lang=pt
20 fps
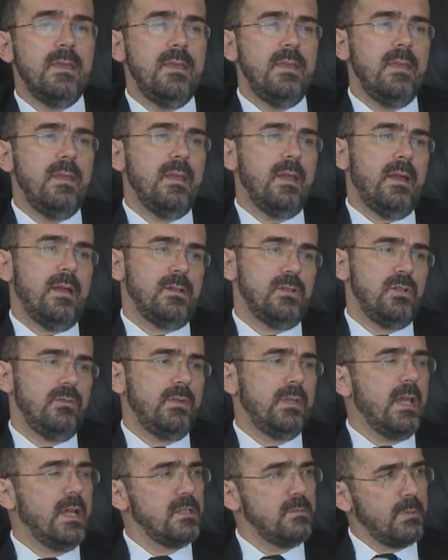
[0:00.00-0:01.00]
e a
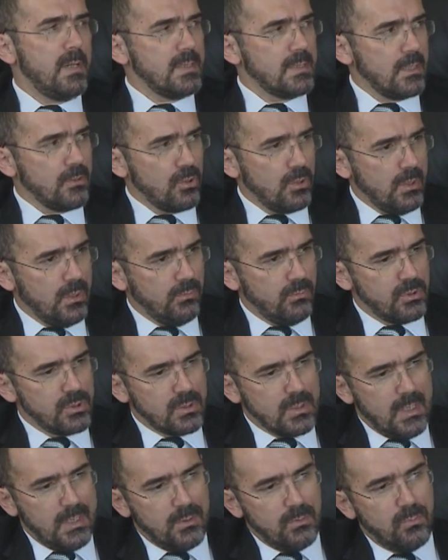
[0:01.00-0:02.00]
atividade prestacional do
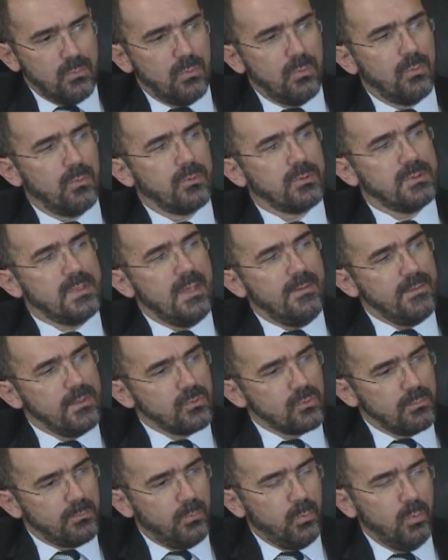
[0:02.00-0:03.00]
Estado, o
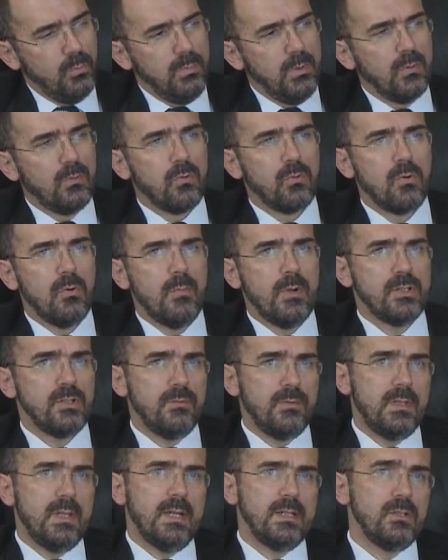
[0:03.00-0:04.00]
serviço público como
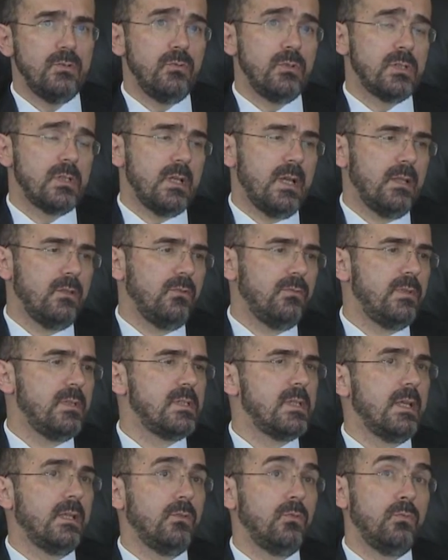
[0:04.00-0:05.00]
atividade do Estado
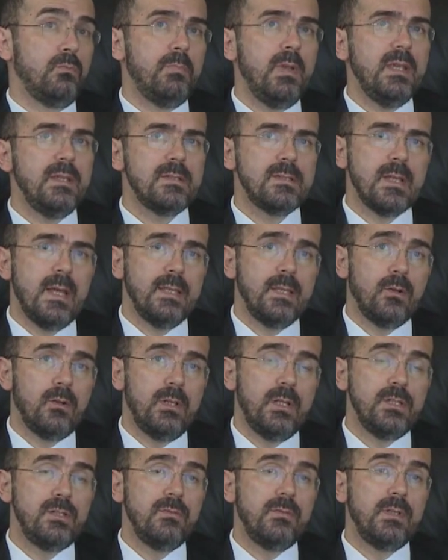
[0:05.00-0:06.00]
visando o bem-estar da
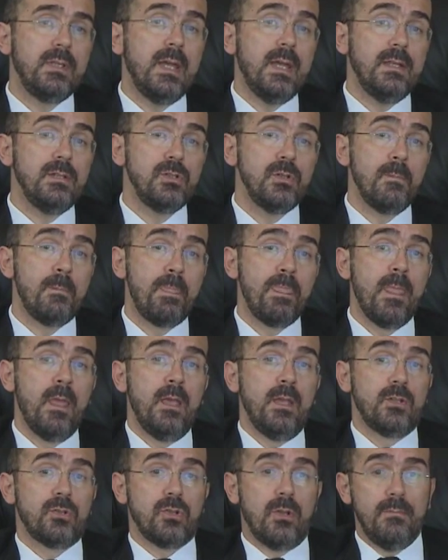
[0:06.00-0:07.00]
coletividade,
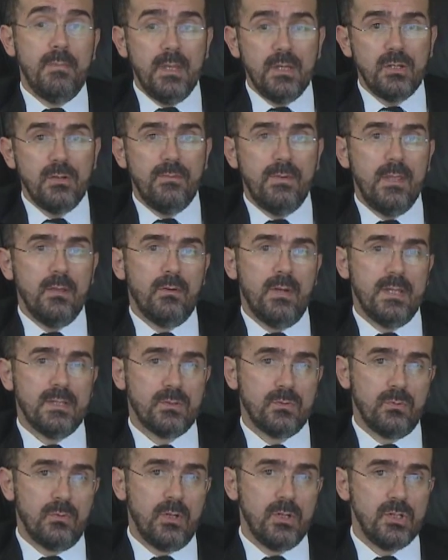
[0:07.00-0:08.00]
somente veio
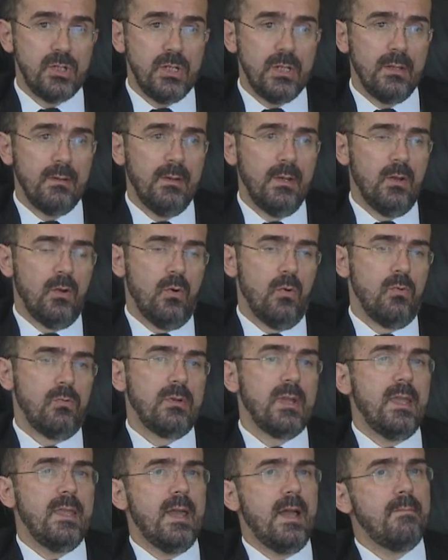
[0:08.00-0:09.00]
ressurgir
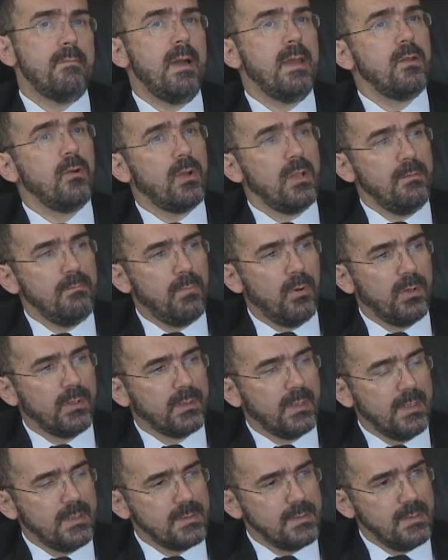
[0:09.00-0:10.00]
ou ganhar maior
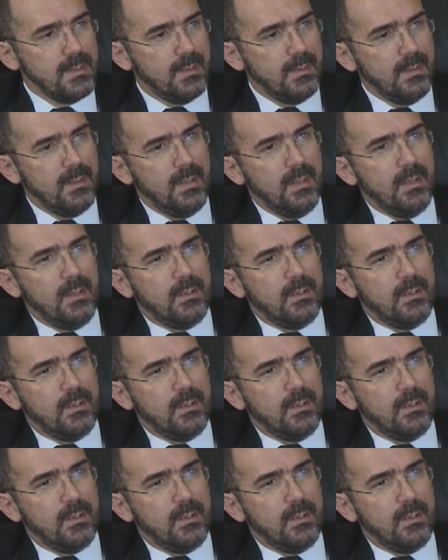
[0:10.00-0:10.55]
importância